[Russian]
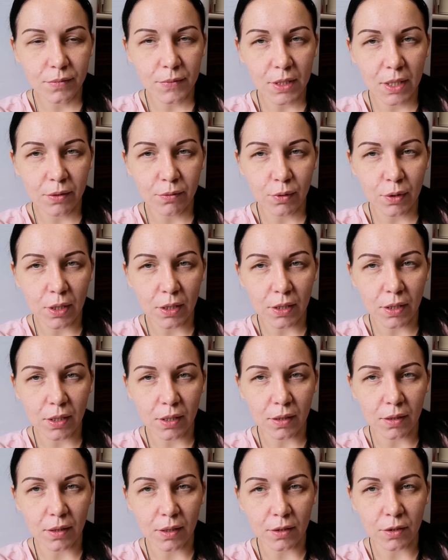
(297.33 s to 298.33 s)
ну,
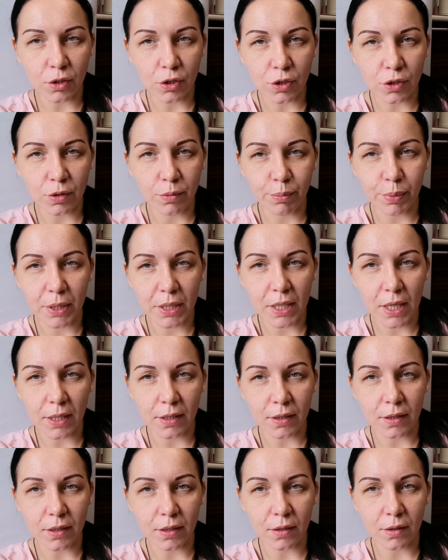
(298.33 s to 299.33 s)
такие, конечно,
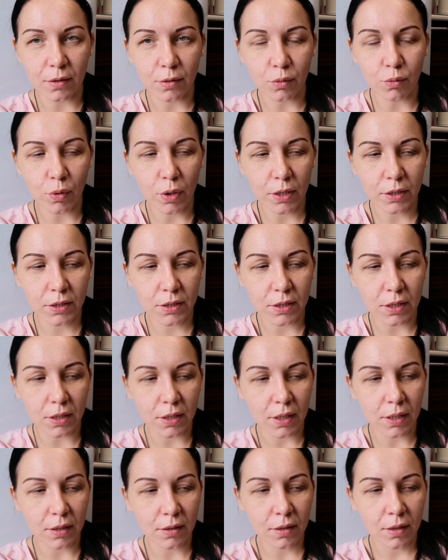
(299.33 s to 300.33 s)
неприятные нюансы,
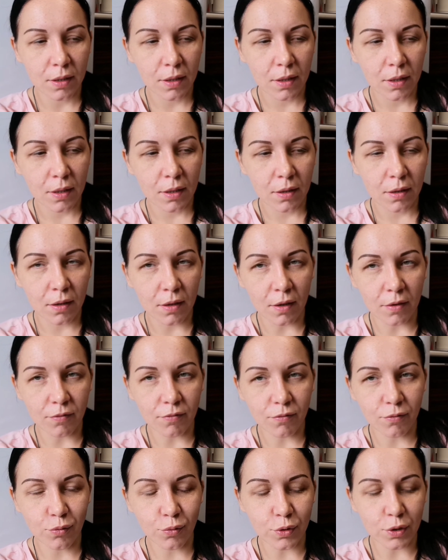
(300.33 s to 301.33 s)
да,
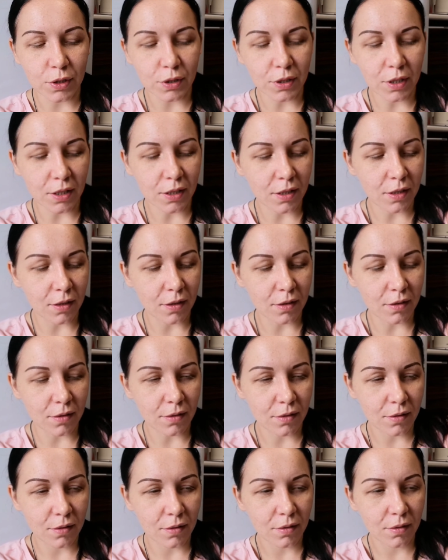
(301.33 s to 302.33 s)
конвузы
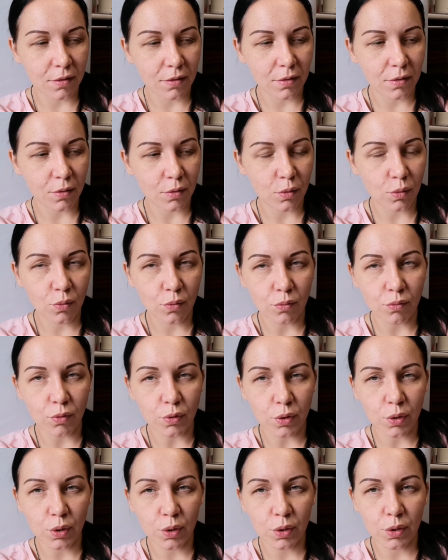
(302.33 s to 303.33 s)
такие. Ну
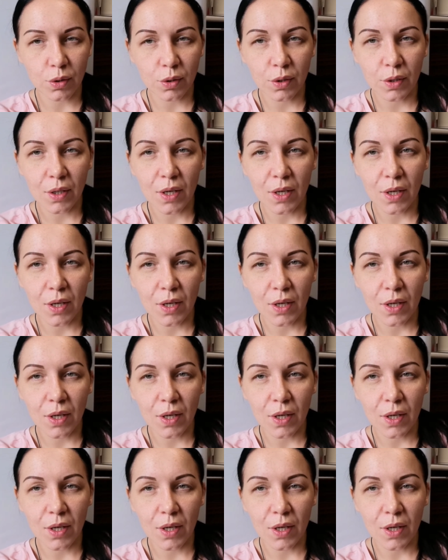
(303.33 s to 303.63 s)
вот